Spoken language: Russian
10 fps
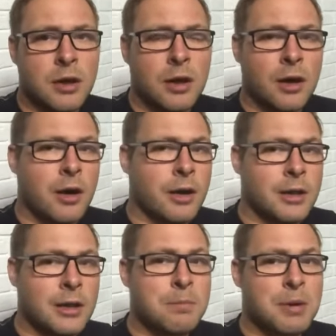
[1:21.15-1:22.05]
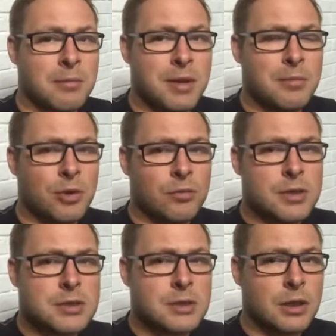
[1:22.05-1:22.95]
а, и проблемы
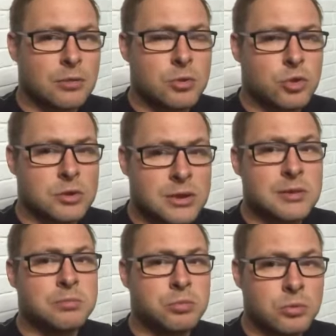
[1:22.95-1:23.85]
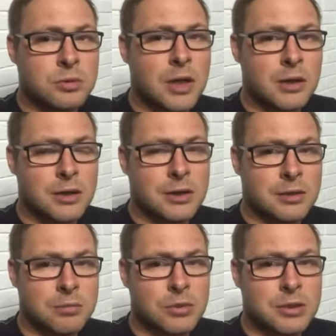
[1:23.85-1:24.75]
Ювенца, я думаю, что здесь будут голы. Их
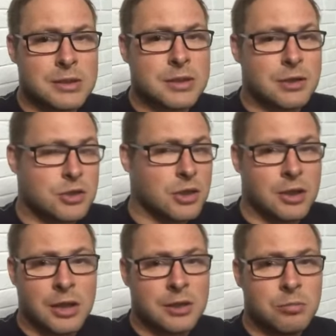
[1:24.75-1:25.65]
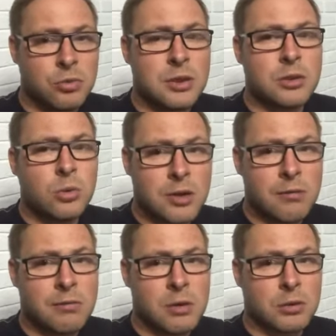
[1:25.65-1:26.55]
будет достаточно, и они будут не только
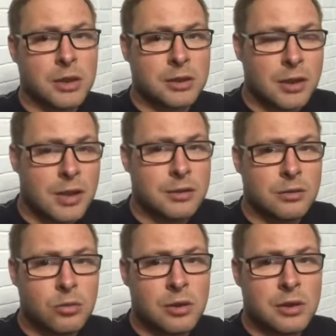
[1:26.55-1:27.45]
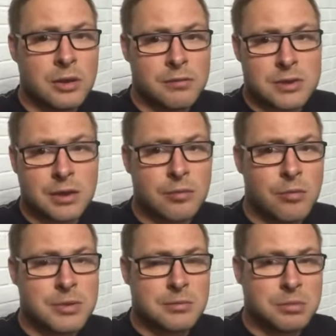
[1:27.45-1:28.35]
в ворота Аталанты, но и я вас таким
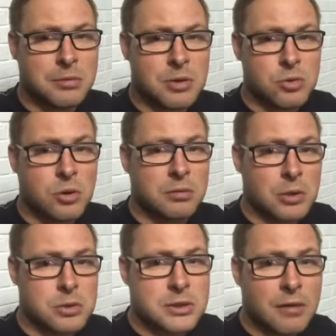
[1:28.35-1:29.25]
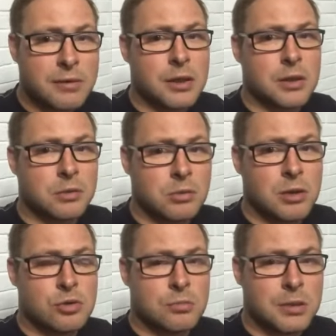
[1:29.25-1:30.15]
образом подвожу ко второй ставке, которую
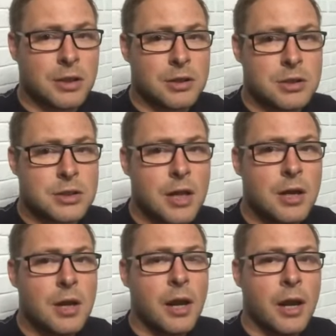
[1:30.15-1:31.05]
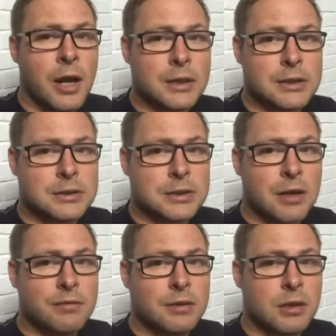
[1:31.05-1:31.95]
хочу предложить. Это
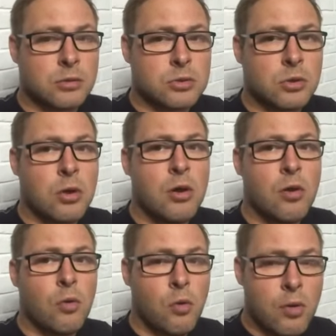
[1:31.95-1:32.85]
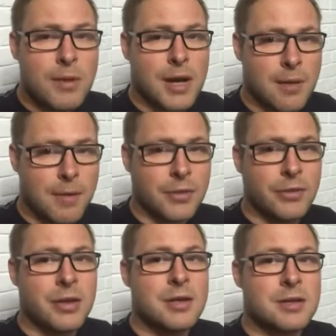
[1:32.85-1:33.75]
ставка на то, что обе
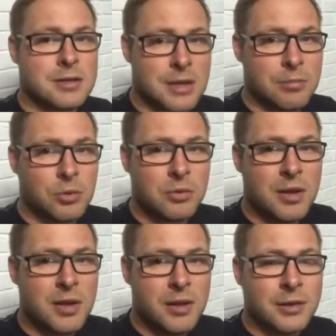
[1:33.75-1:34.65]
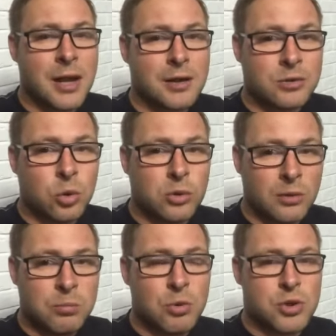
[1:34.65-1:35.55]
команды забьют. Итак,
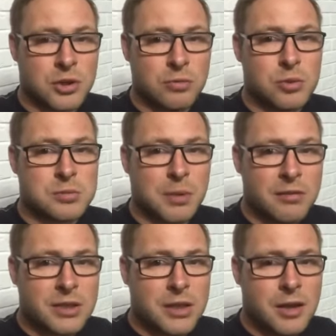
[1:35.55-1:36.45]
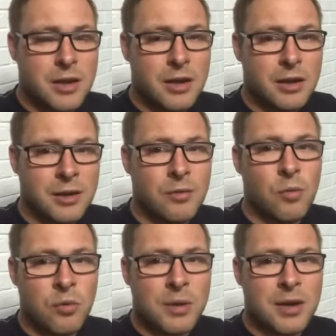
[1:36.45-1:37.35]
тотал больше двух с половиной и
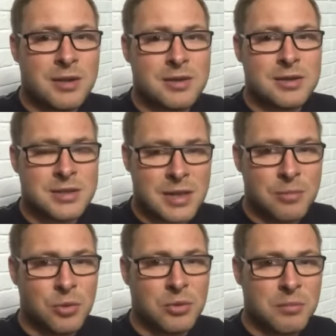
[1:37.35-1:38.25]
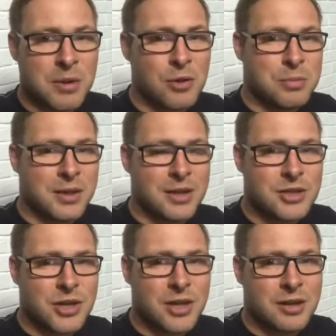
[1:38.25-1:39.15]
обе забьют. Мое
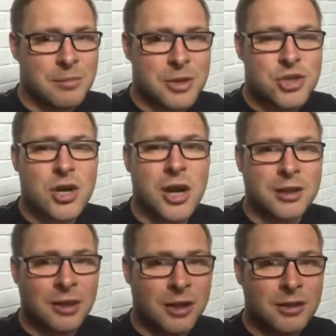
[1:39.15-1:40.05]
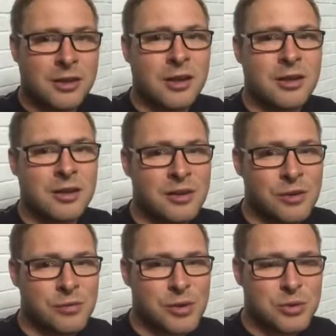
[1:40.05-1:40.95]
предложение на матч
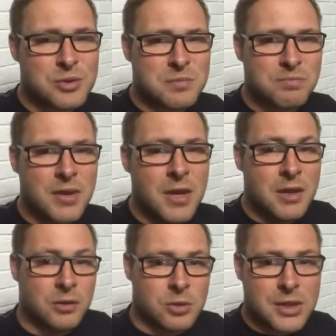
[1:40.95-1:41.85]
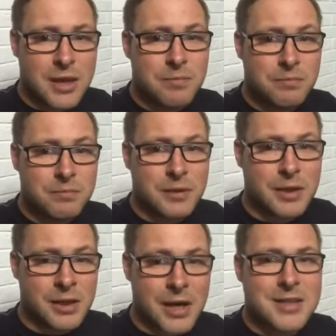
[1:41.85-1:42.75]
Аталанта-Ювентус. Друзья,
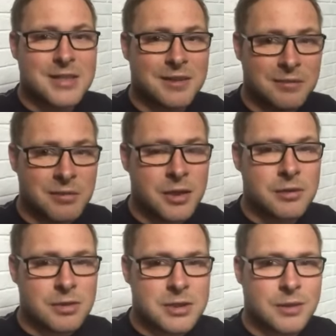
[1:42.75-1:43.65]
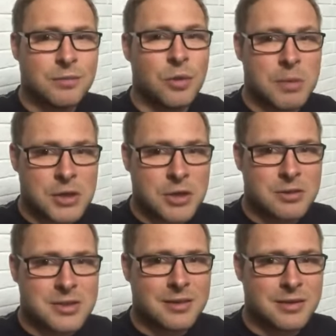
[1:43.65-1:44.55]
играйте, выигрывайте, но,
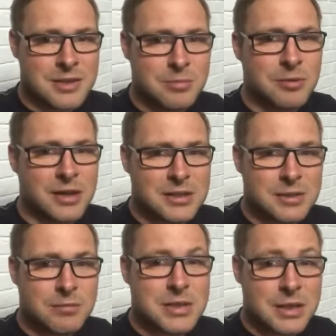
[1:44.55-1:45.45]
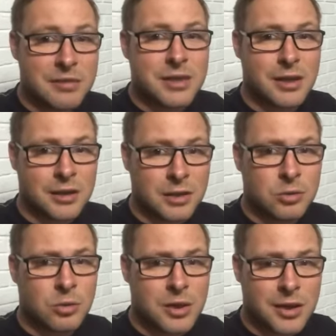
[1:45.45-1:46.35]
пожалуйста, не забывайте, ставки – это
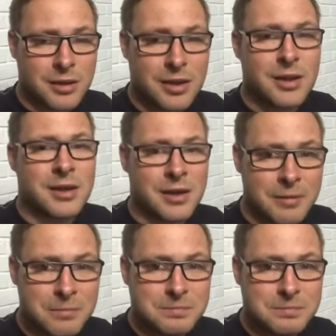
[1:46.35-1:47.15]
только игра.